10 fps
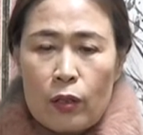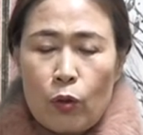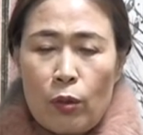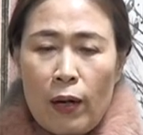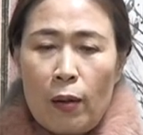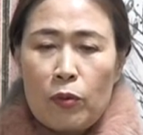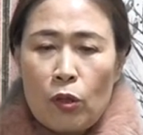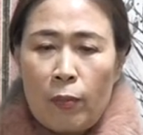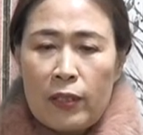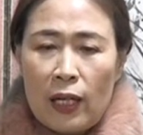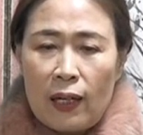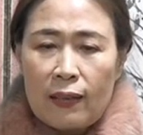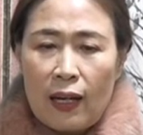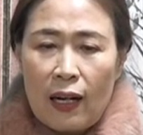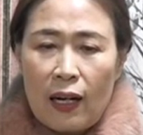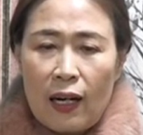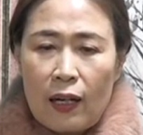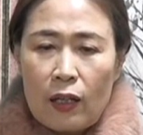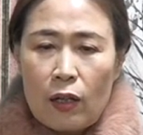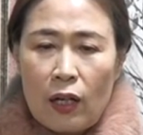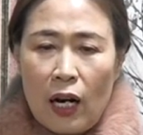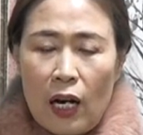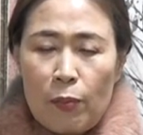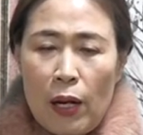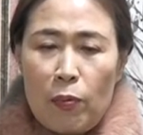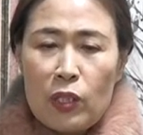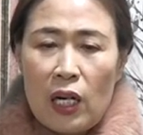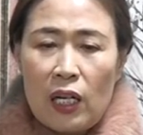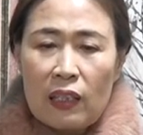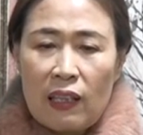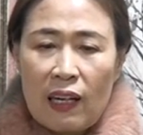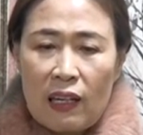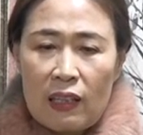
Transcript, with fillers: 솔바람은 정말 잘한다. 가야금 레보사랑 같다.